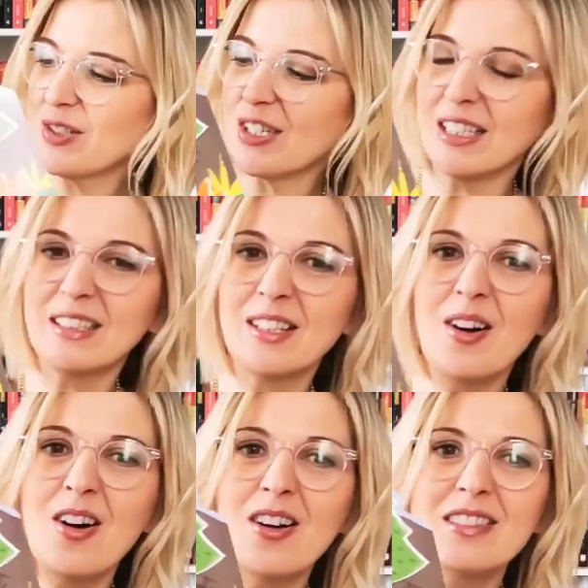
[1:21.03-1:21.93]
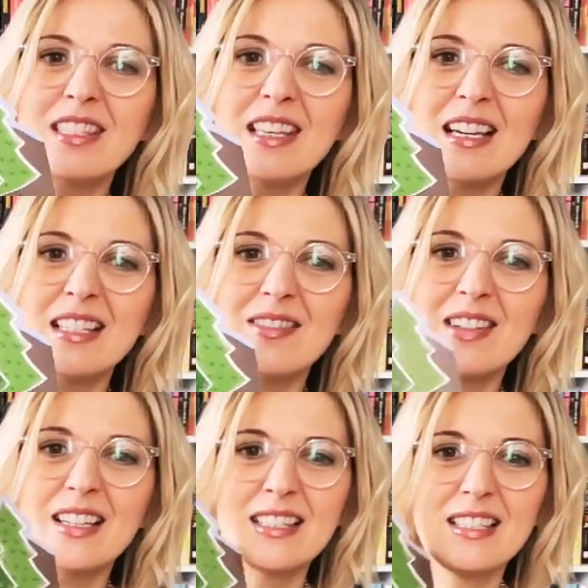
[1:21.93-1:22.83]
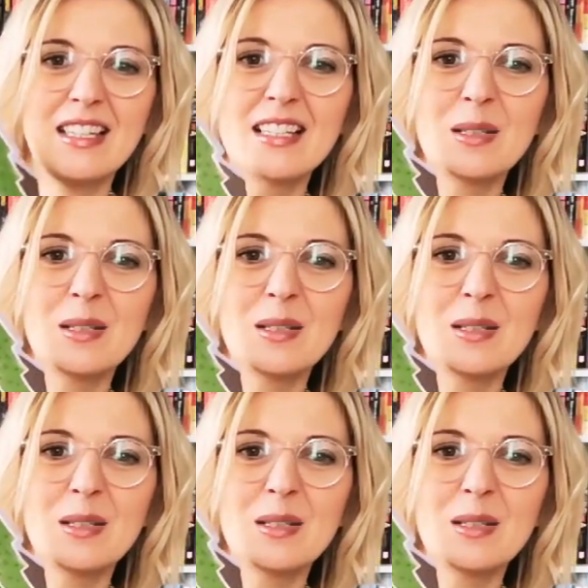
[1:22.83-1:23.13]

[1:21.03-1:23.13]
że to niedźwiedź jest